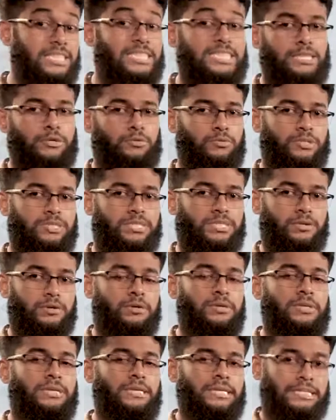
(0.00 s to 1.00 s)
চেষ্টা করছিল
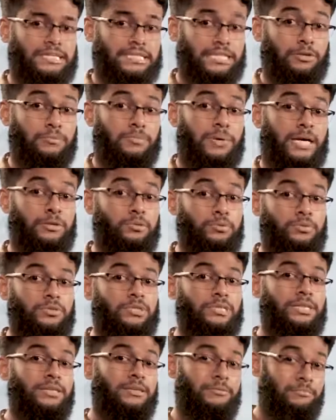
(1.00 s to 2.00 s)
যেন মানুষ
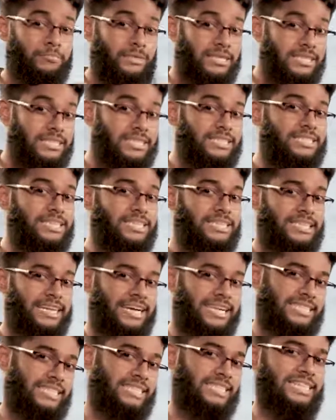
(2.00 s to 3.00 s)
ব্রিটিশদের
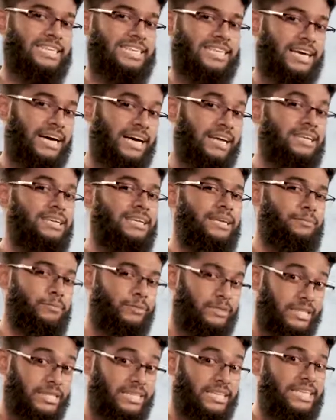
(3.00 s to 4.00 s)
দেয়া যে শিক্ষা এবং
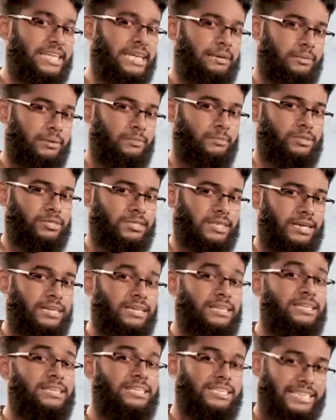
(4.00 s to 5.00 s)
সেই শিক্ষা ব্যবস্থা
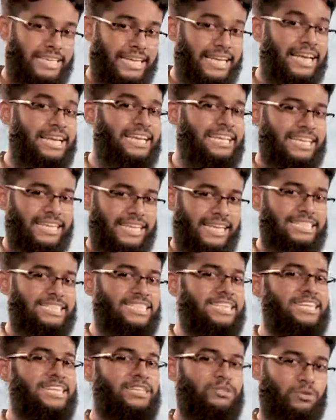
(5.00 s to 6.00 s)
সেখানে গিয়ে
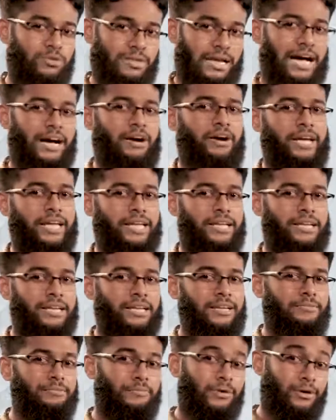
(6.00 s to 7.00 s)
শিক্ষিত না হয়
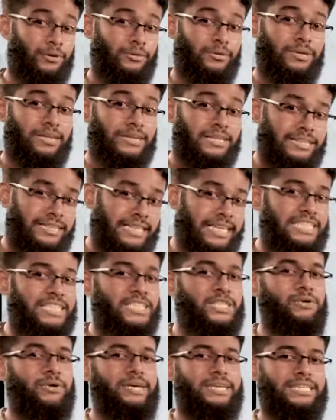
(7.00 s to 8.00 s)
বরং
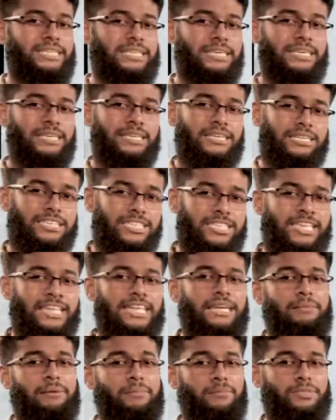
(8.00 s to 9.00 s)
দেশীয় একটি
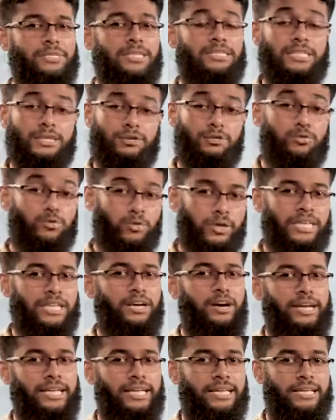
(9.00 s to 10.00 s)
শিক্ষা ব্যবস্থা যেন তৈরি
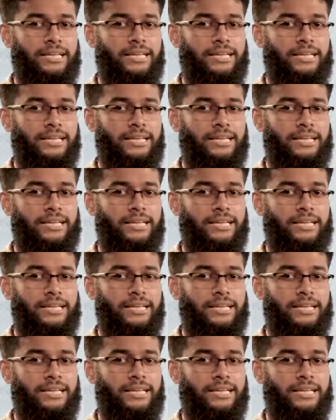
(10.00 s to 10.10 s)
হয়